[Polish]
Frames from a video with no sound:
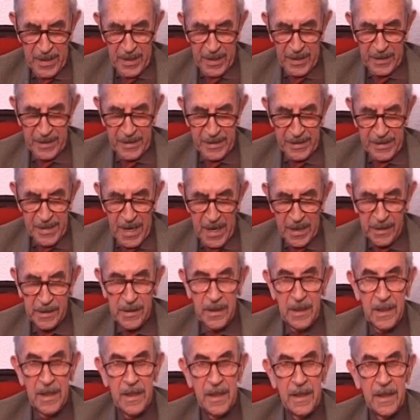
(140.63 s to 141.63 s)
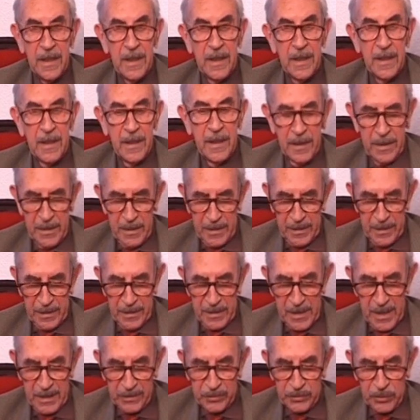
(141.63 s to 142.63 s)
ale nagle
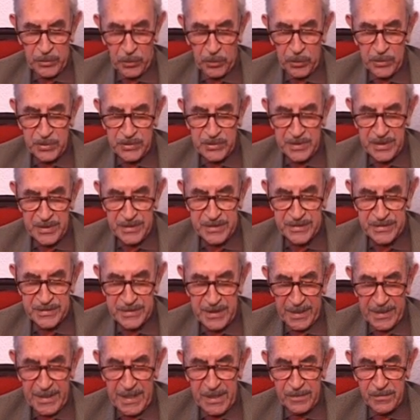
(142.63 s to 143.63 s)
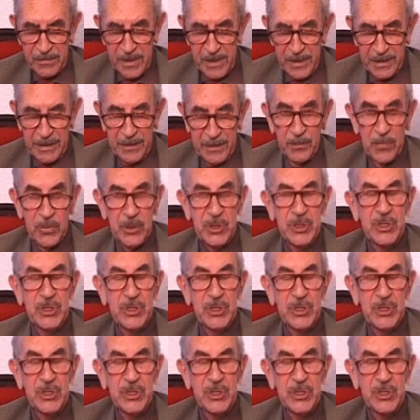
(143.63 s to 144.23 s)
na drodze stanęła im